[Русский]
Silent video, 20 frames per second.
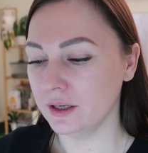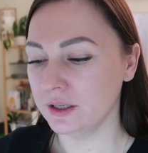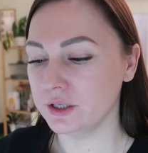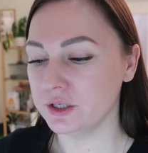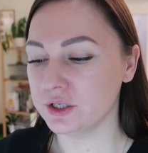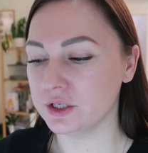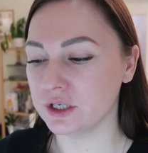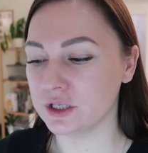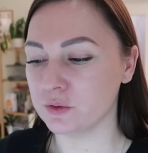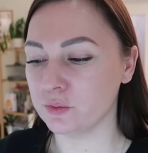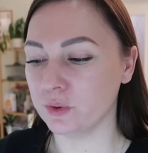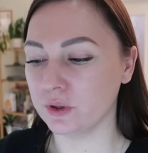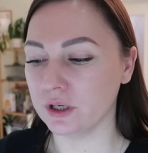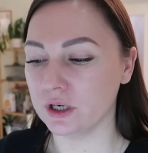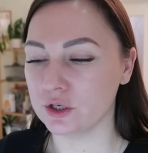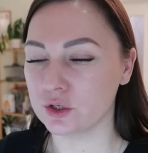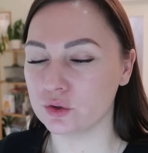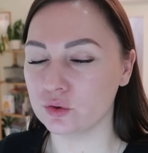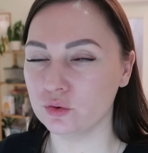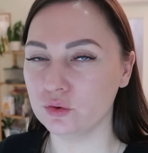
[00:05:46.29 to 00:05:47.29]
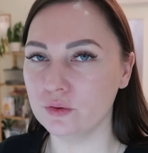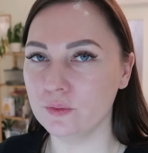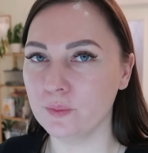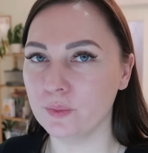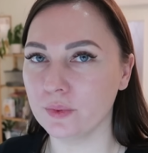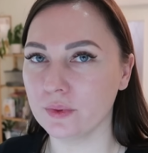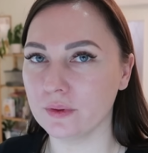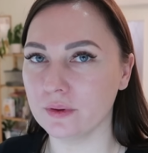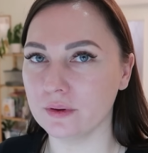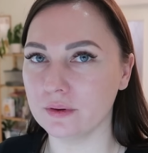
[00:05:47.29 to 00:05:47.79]
Сейчас покажу
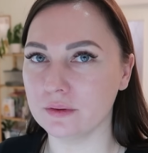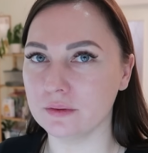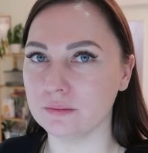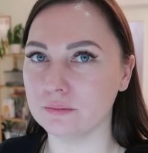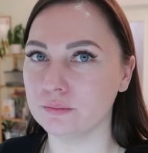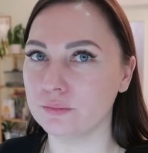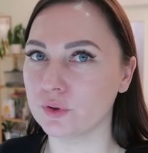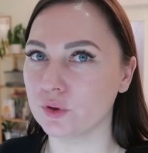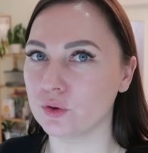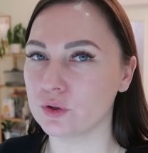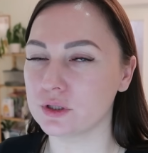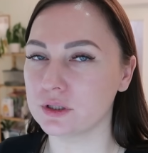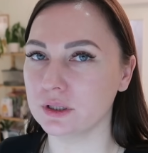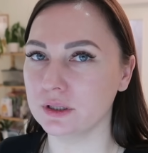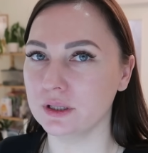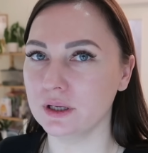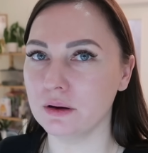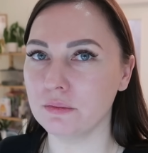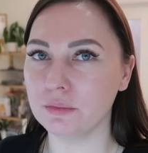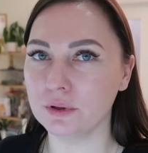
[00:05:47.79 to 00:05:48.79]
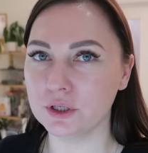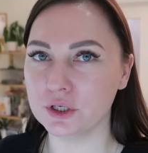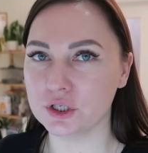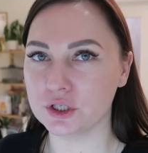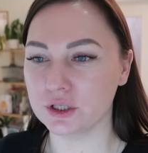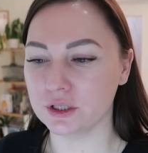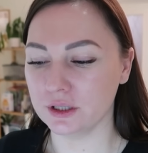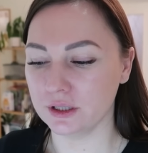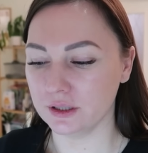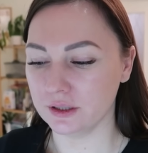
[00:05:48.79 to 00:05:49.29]
э, просто
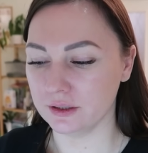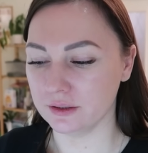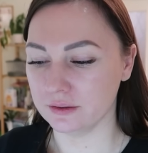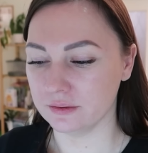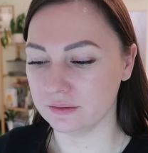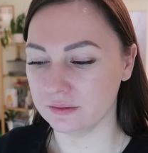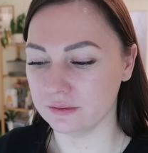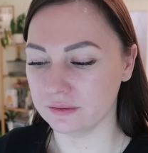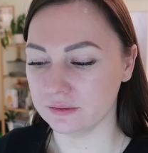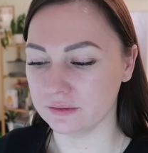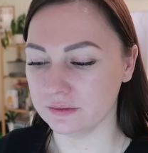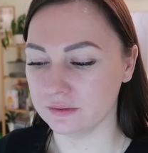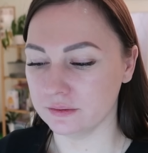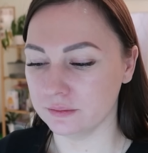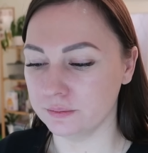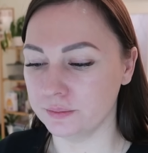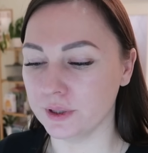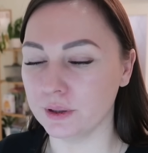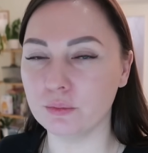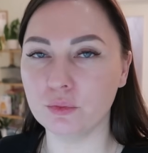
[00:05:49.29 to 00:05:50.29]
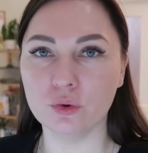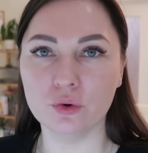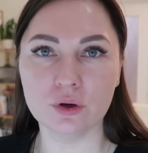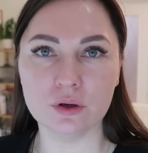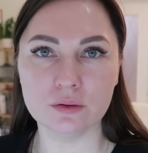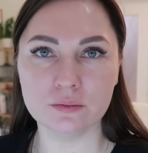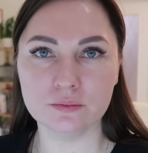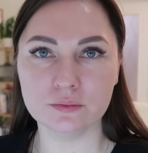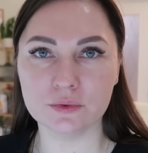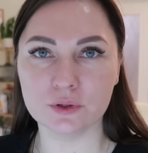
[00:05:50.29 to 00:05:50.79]
необычный э,
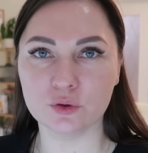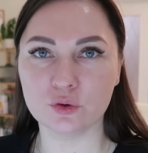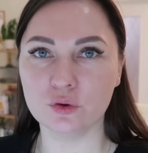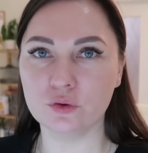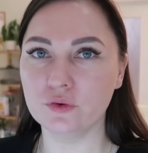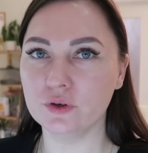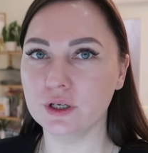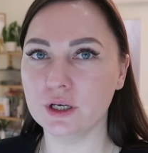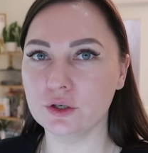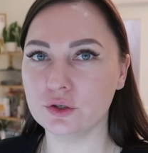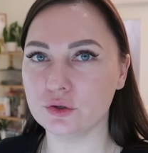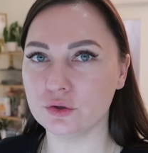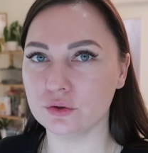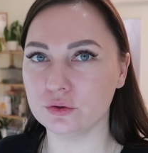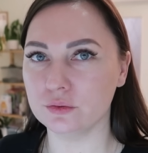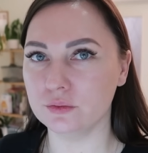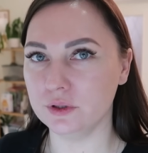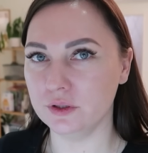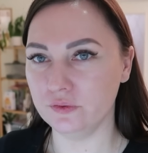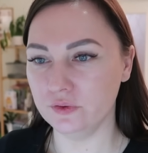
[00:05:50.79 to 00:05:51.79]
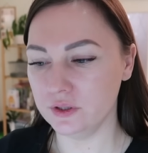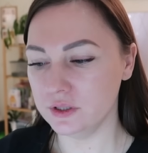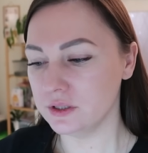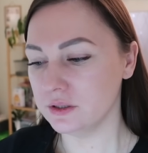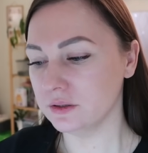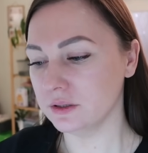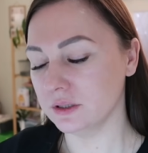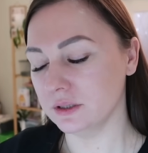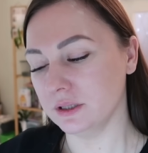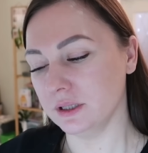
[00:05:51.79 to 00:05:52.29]
прибор. Такого я еще не
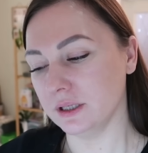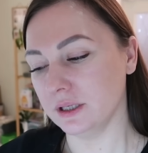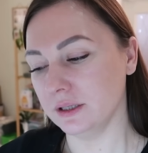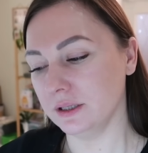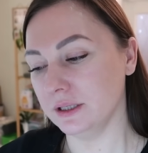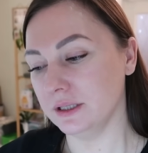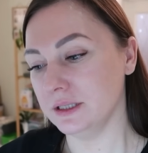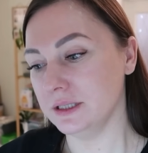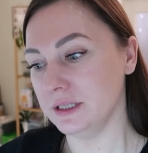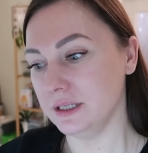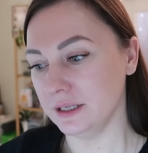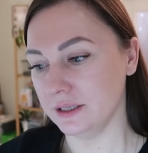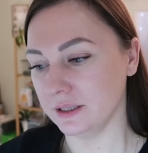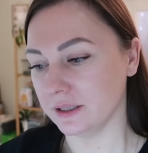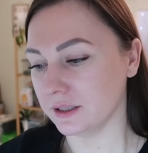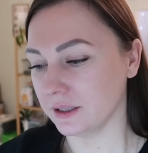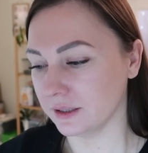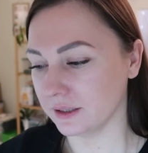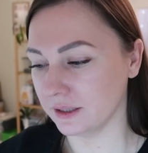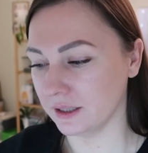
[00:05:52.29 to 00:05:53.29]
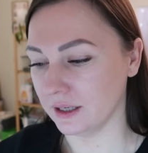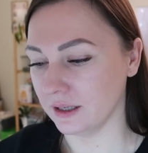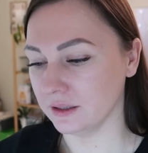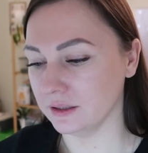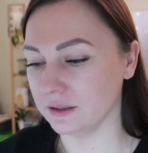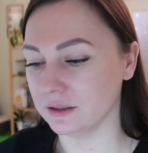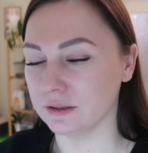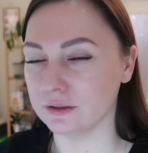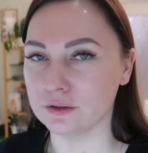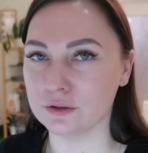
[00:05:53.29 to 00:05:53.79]
видела нигде никогда.
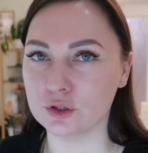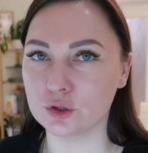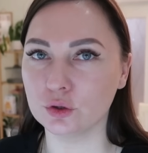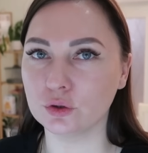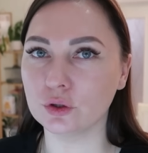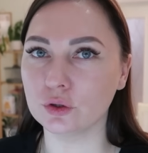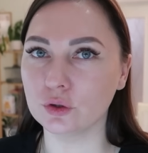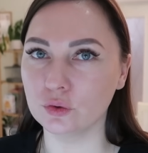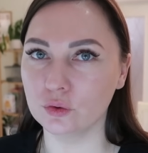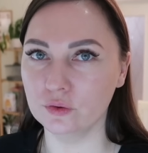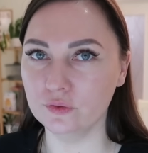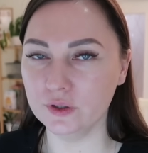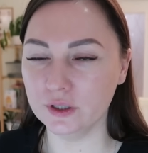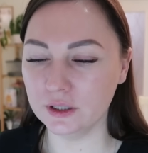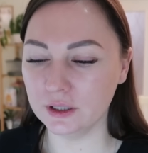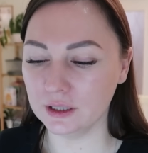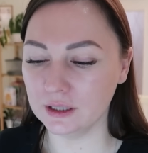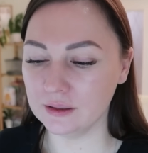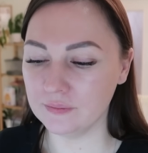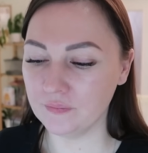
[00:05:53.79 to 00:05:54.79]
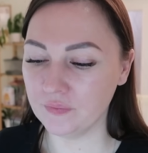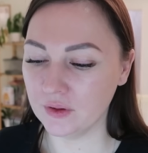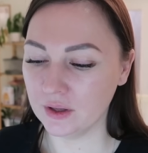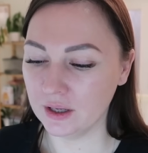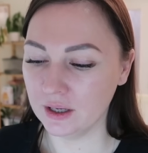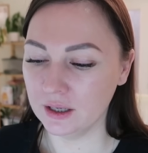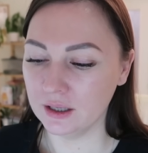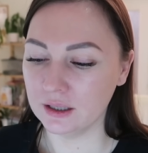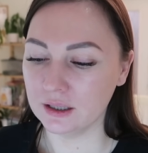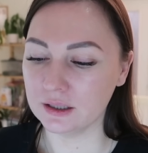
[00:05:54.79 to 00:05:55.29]
Это что-то новенькое.
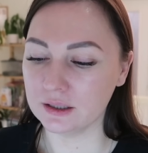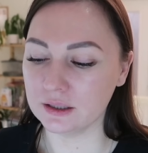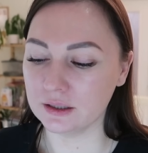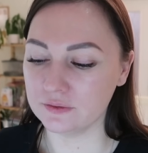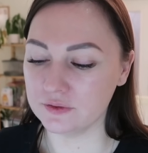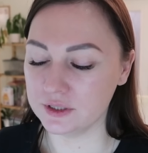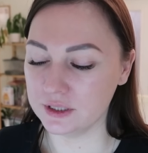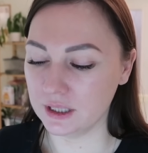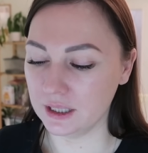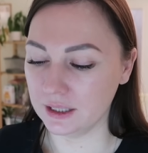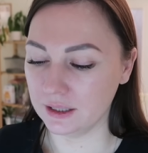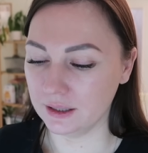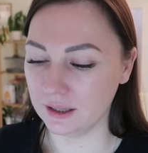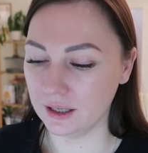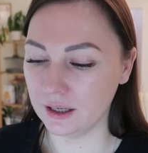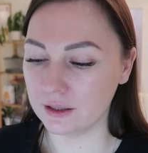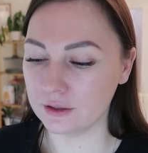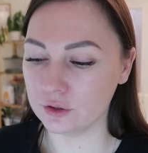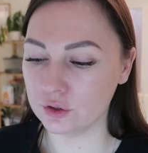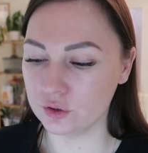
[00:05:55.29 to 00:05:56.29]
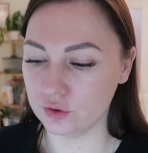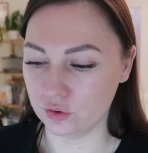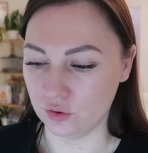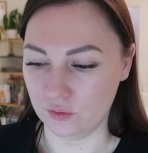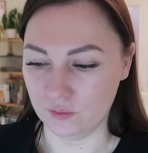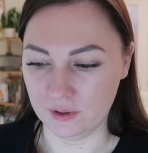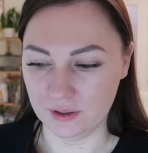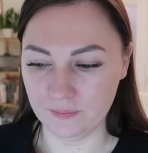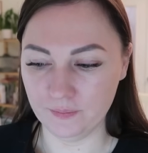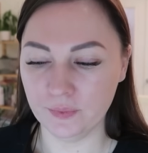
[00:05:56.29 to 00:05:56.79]
Э, взяли для
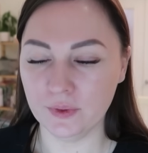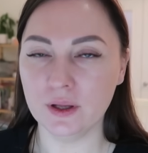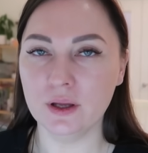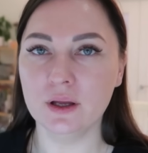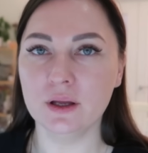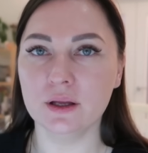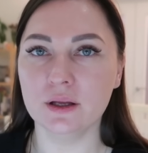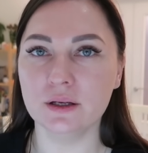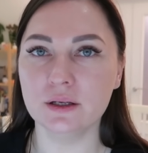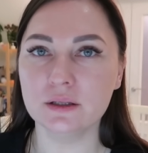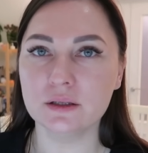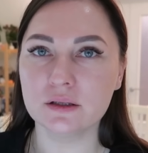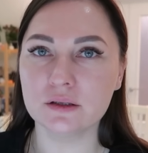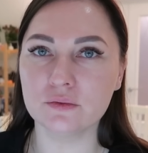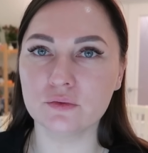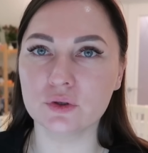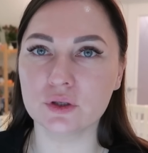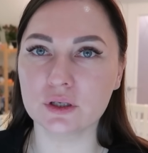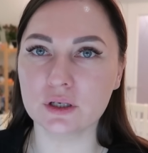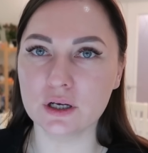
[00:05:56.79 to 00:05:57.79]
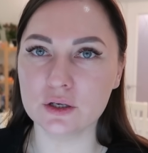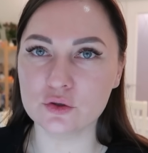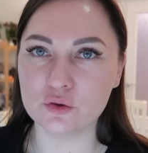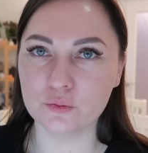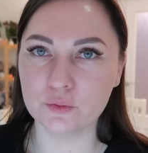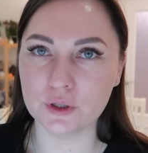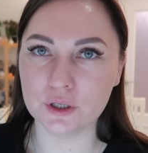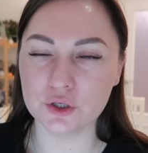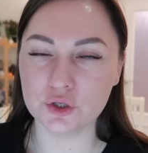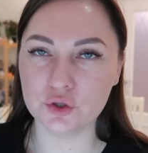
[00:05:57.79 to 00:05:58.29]
Артема. Это вот такая
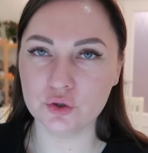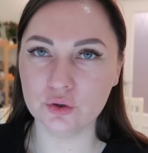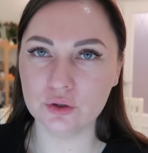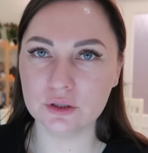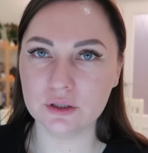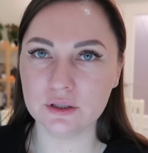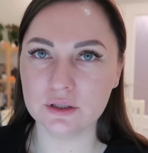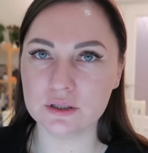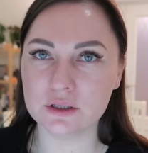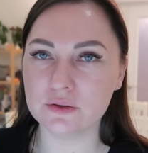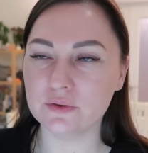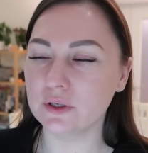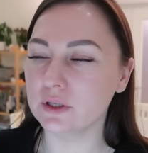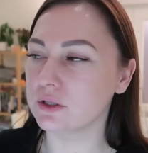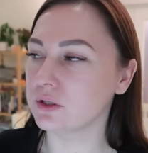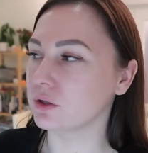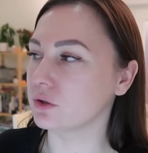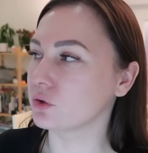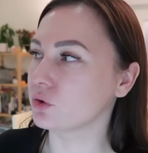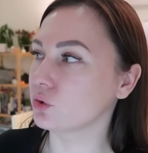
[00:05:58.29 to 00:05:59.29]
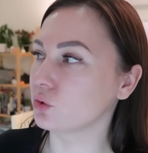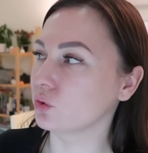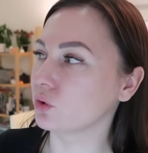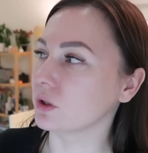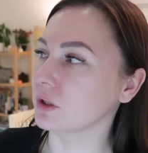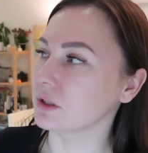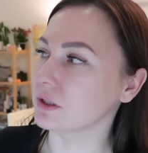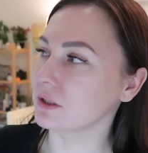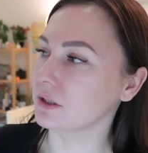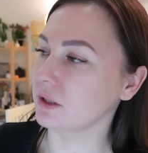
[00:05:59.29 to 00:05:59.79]
зубная щетка, называется
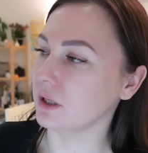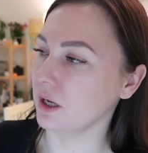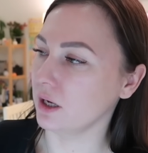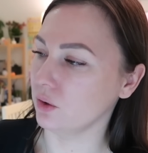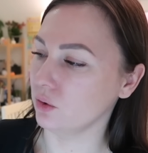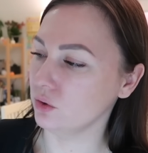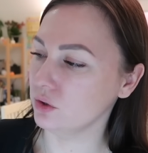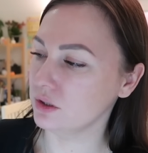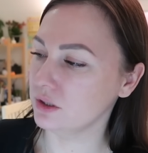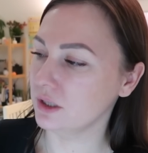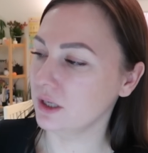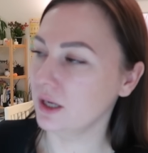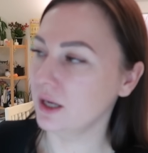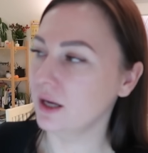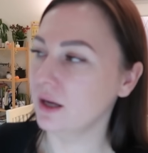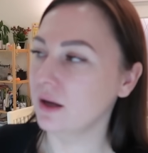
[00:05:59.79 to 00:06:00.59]
Сукас Неос.